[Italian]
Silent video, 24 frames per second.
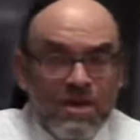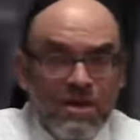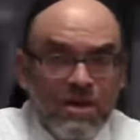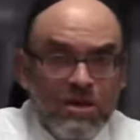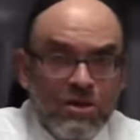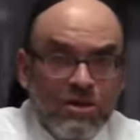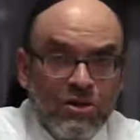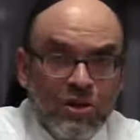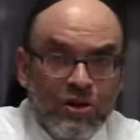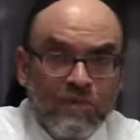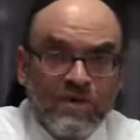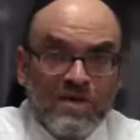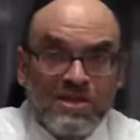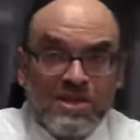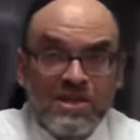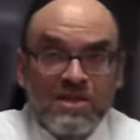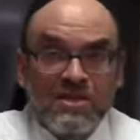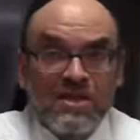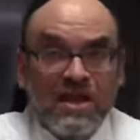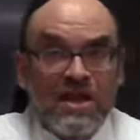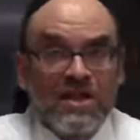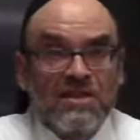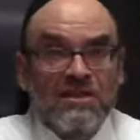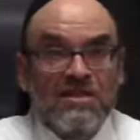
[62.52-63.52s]
dove si
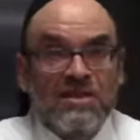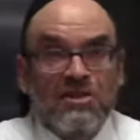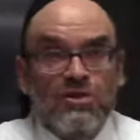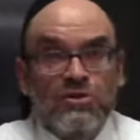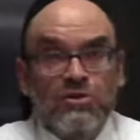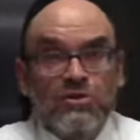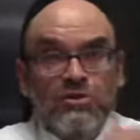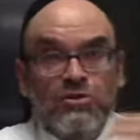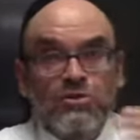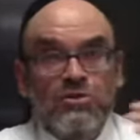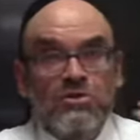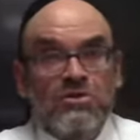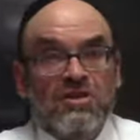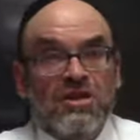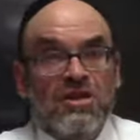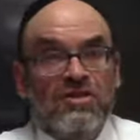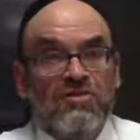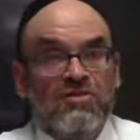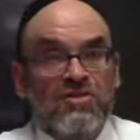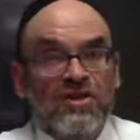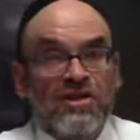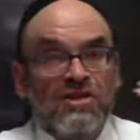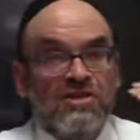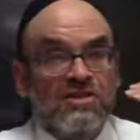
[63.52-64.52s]
trattano di tutte le
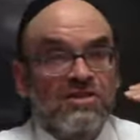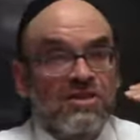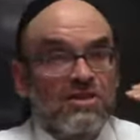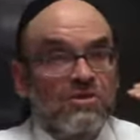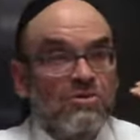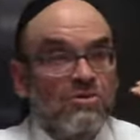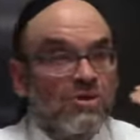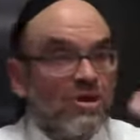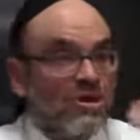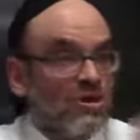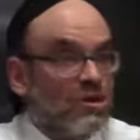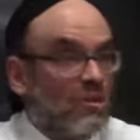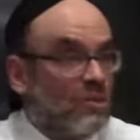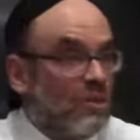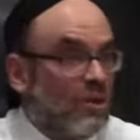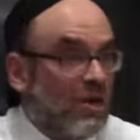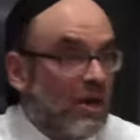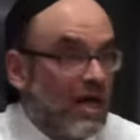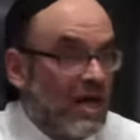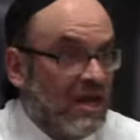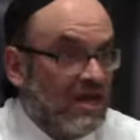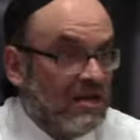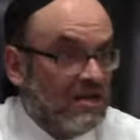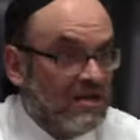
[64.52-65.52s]
feste una dopo
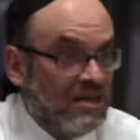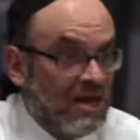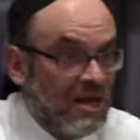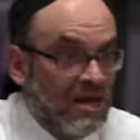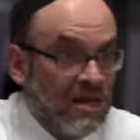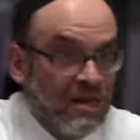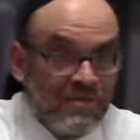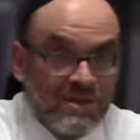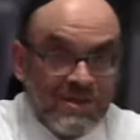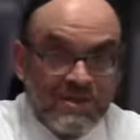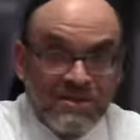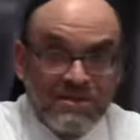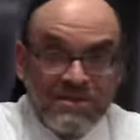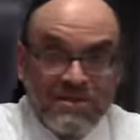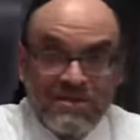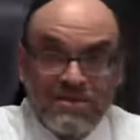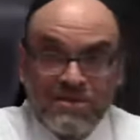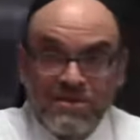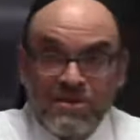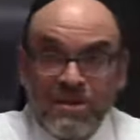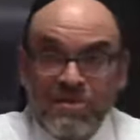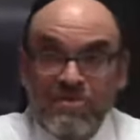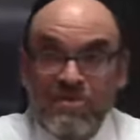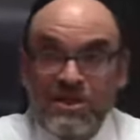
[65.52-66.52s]
l'altra a
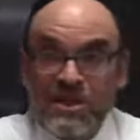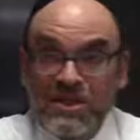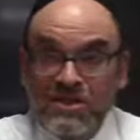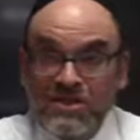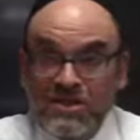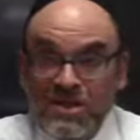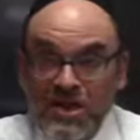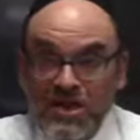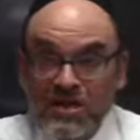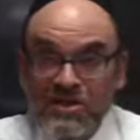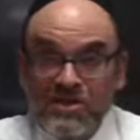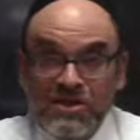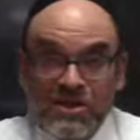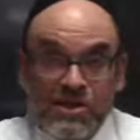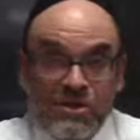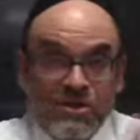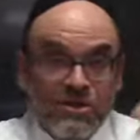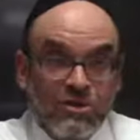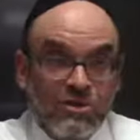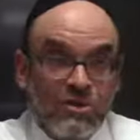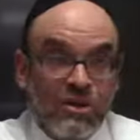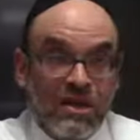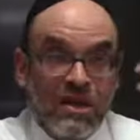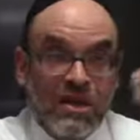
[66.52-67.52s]
partire da Pesach,
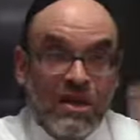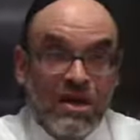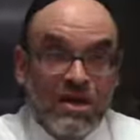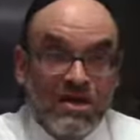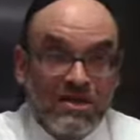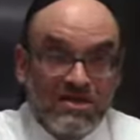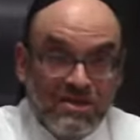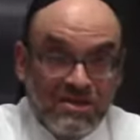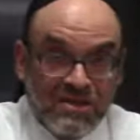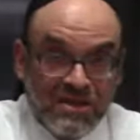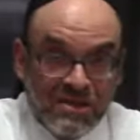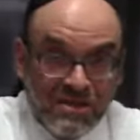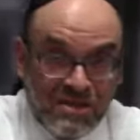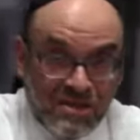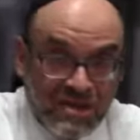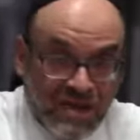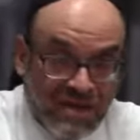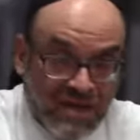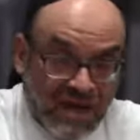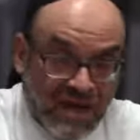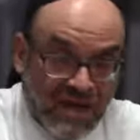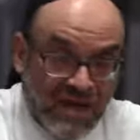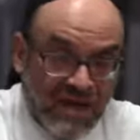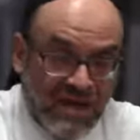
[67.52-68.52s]
secondo la
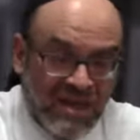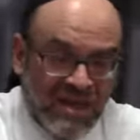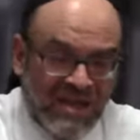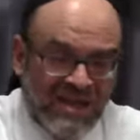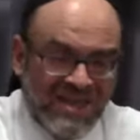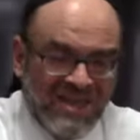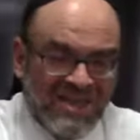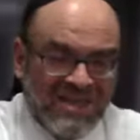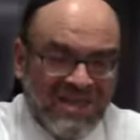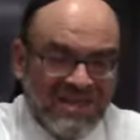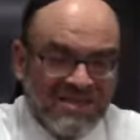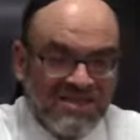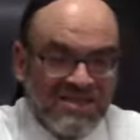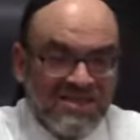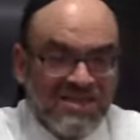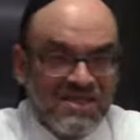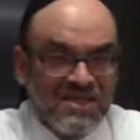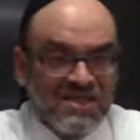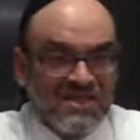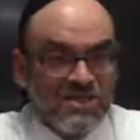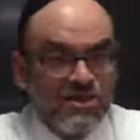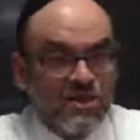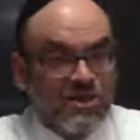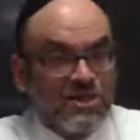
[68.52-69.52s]

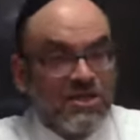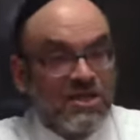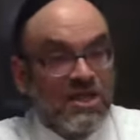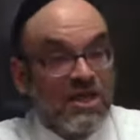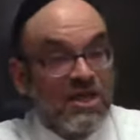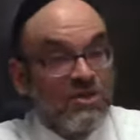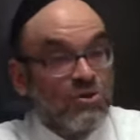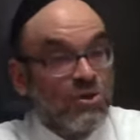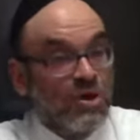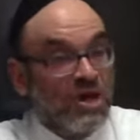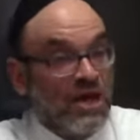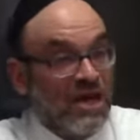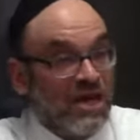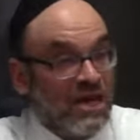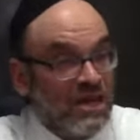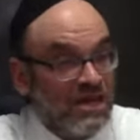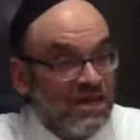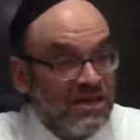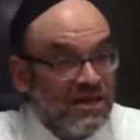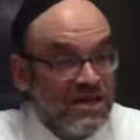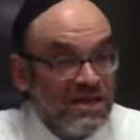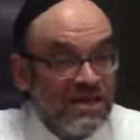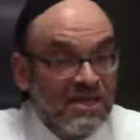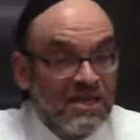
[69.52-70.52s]
calendarizzazione della
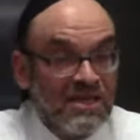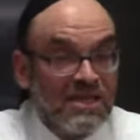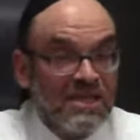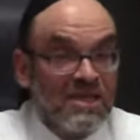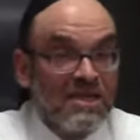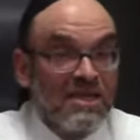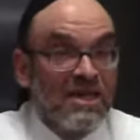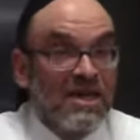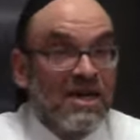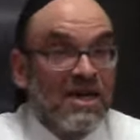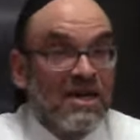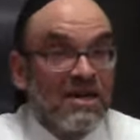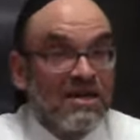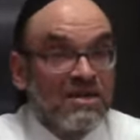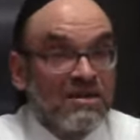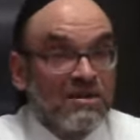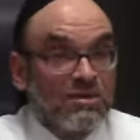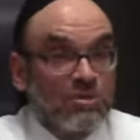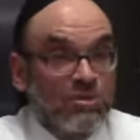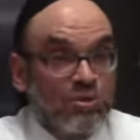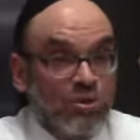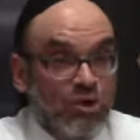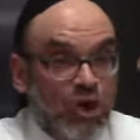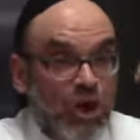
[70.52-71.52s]
Torah,
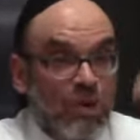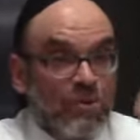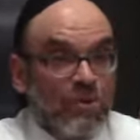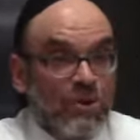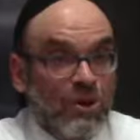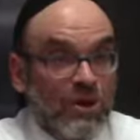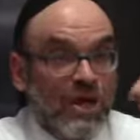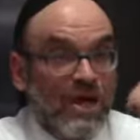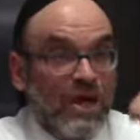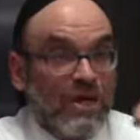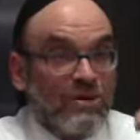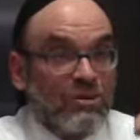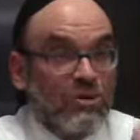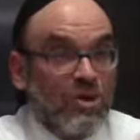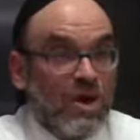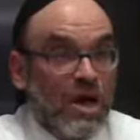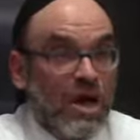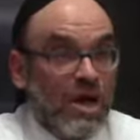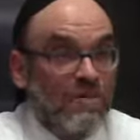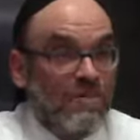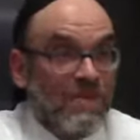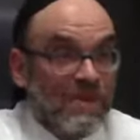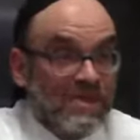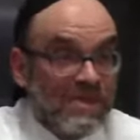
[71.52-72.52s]
dopo che la
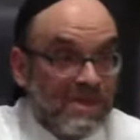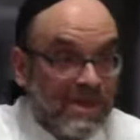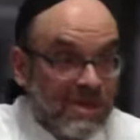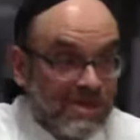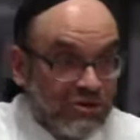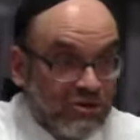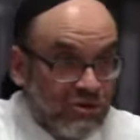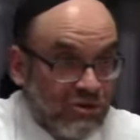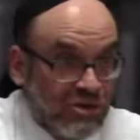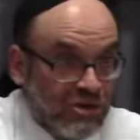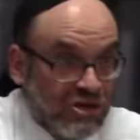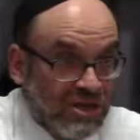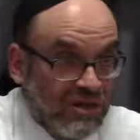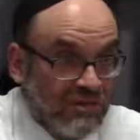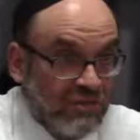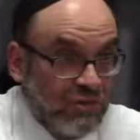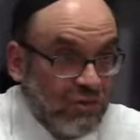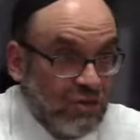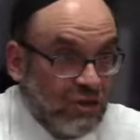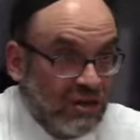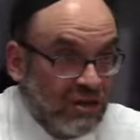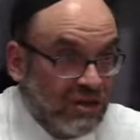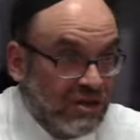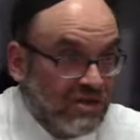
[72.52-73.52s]
Torah ha parlato di
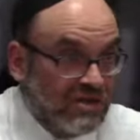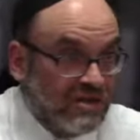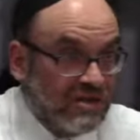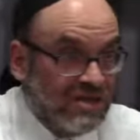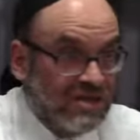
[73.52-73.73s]
Shavuot,